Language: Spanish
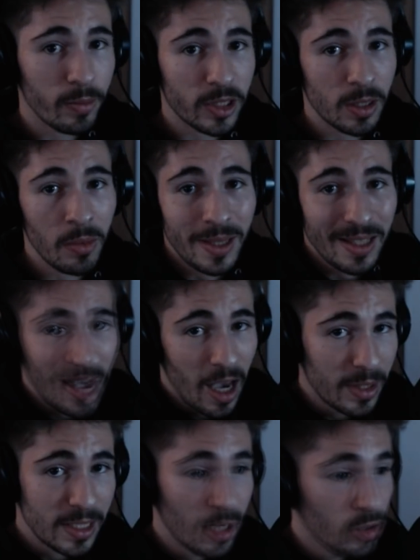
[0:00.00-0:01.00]
Simplemente
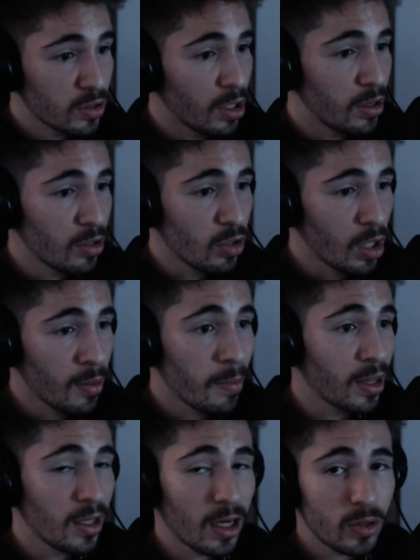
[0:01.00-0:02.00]
avisaros, deciros lo que me
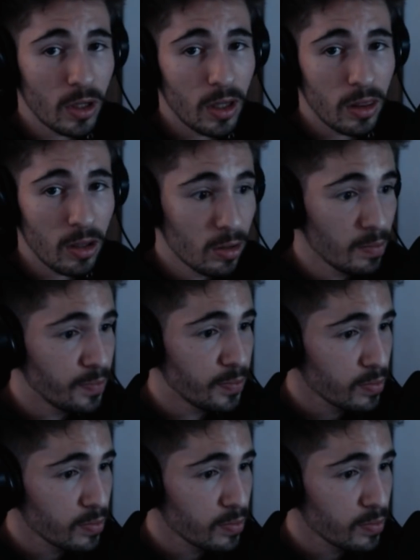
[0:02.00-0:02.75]
parece la actualización